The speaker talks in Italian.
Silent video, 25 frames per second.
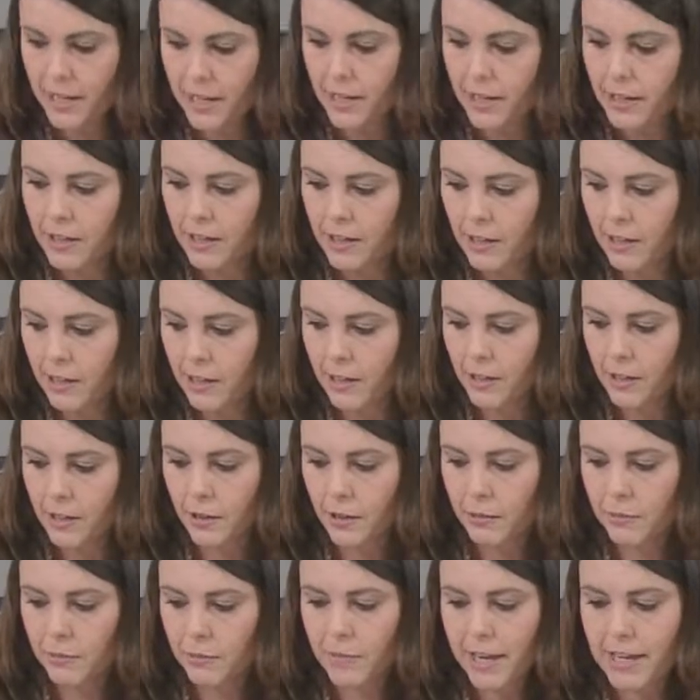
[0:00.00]

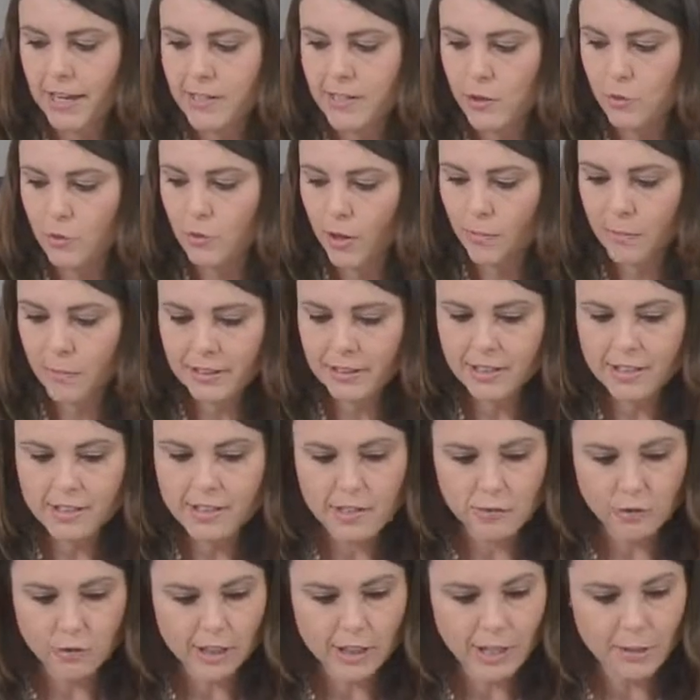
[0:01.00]
Eh, beh, sicuramente
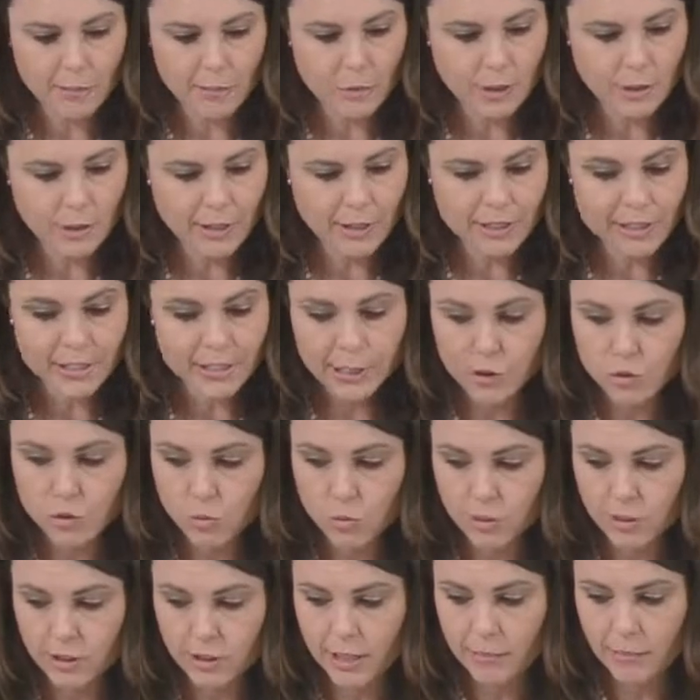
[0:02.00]
se vogliamo rimanere
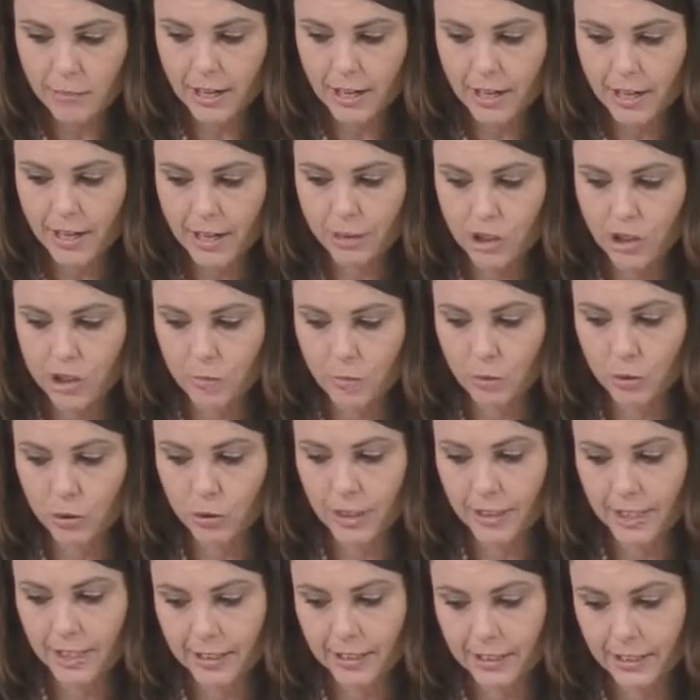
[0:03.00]
sul tema diciamo,
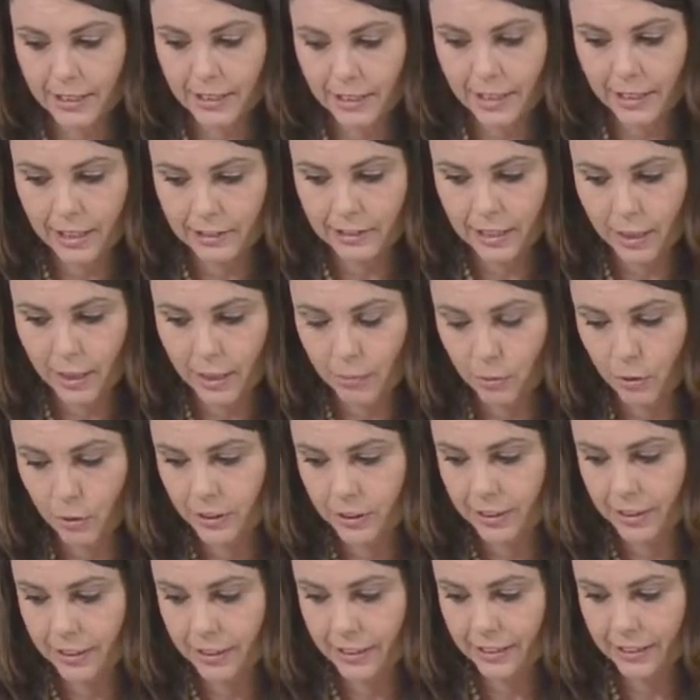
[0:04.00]
della, della, della,
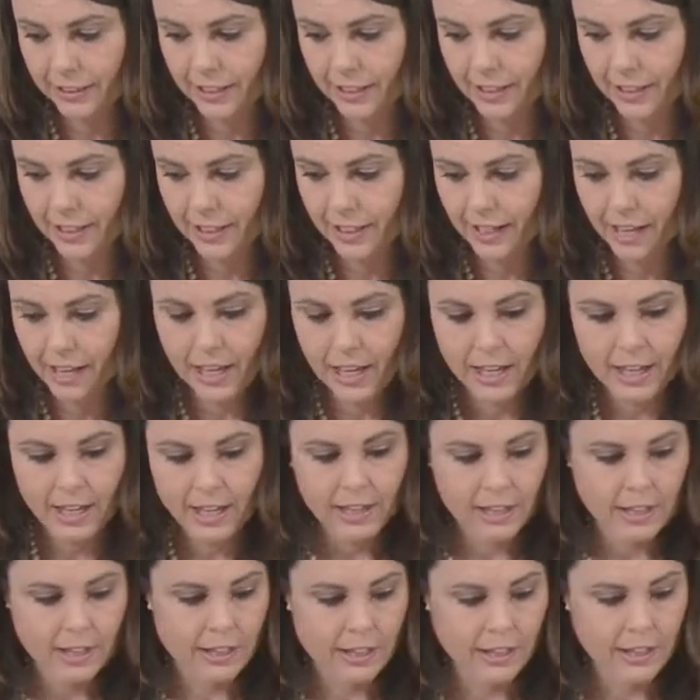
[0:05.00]
politica interna,
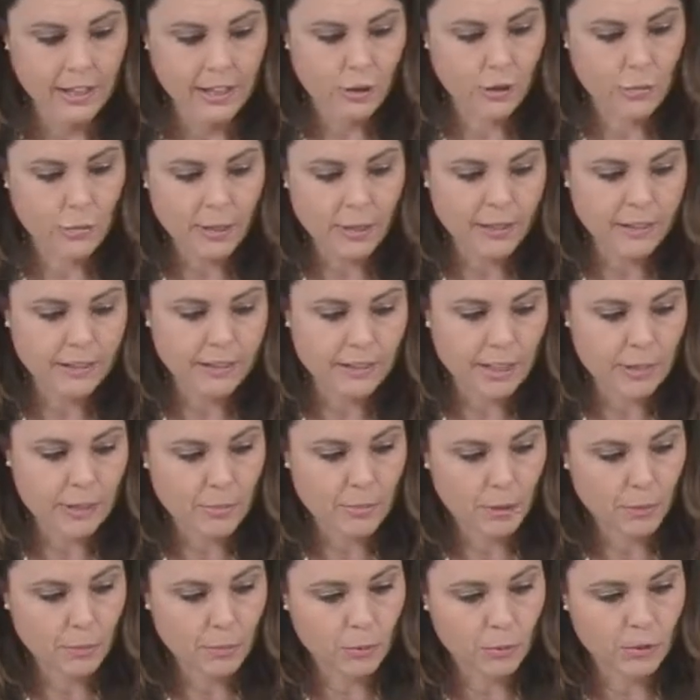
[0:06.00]
eh, io partirei
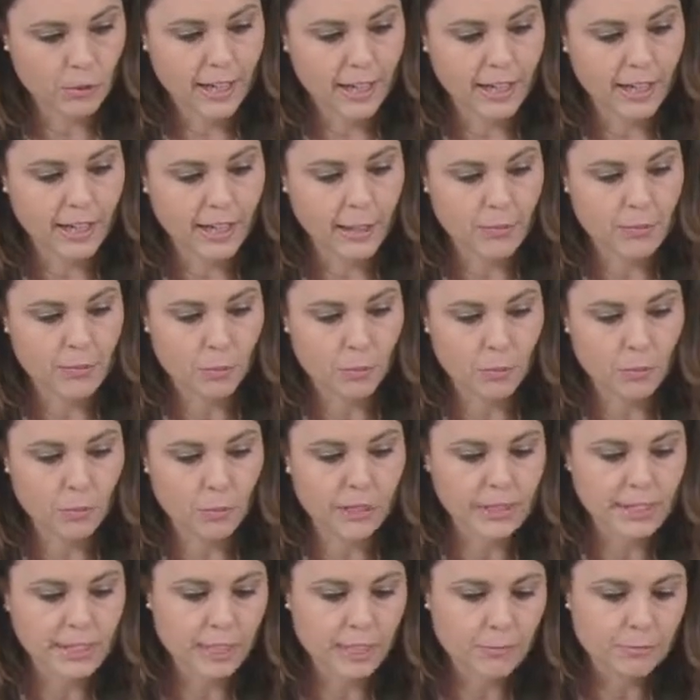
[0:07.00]
proprio da
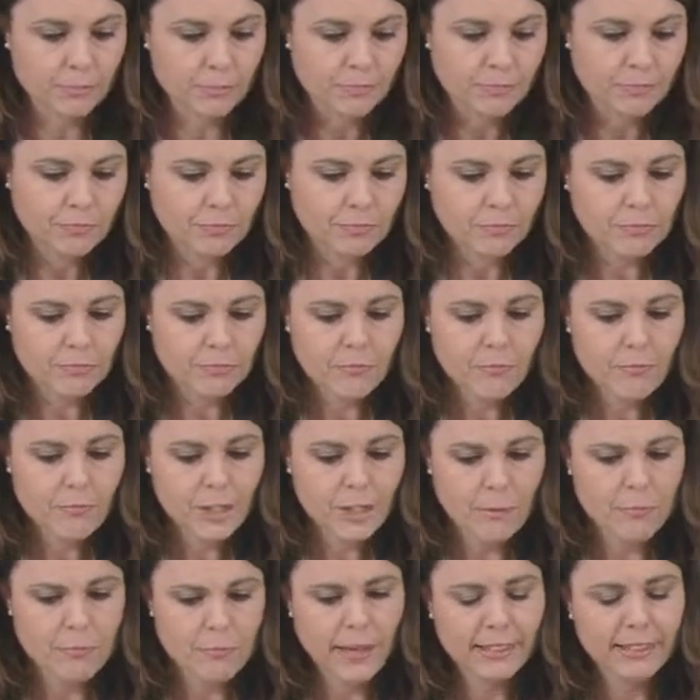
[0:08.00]
Repubblica
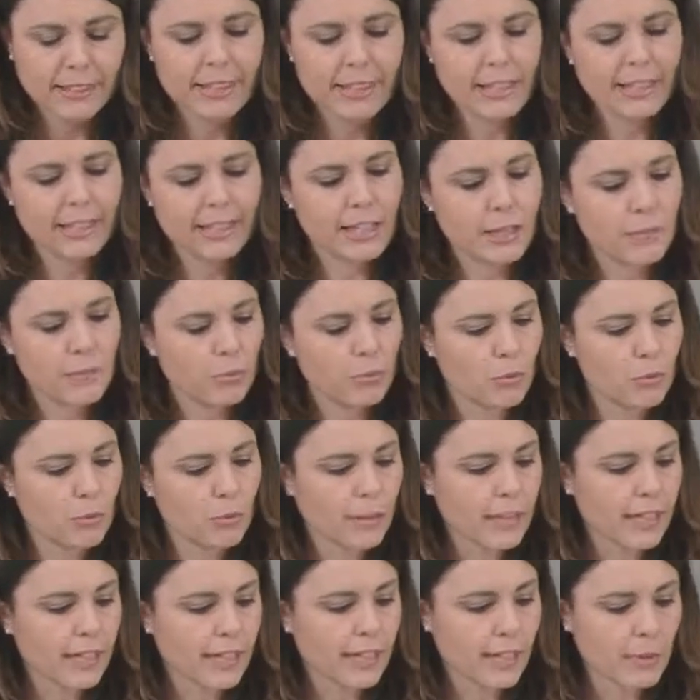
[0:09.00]
Partirei da
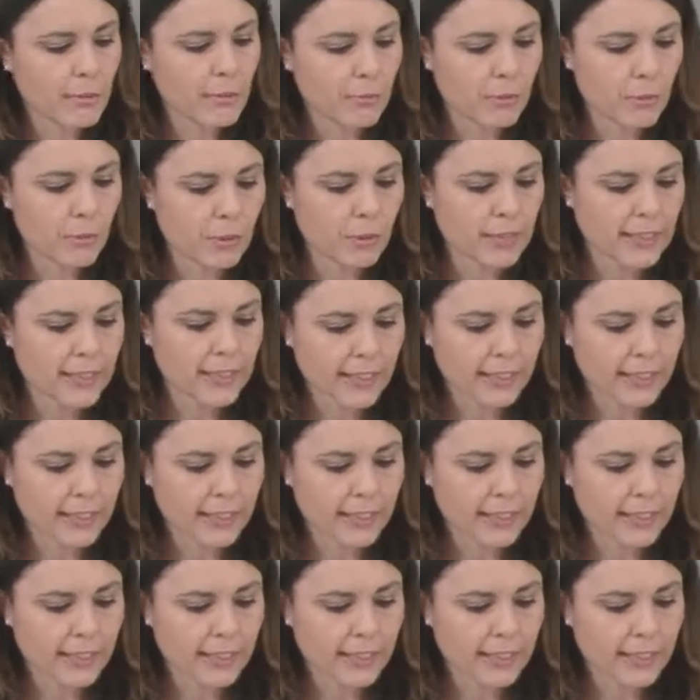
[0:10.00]
Repubblica, Repubblica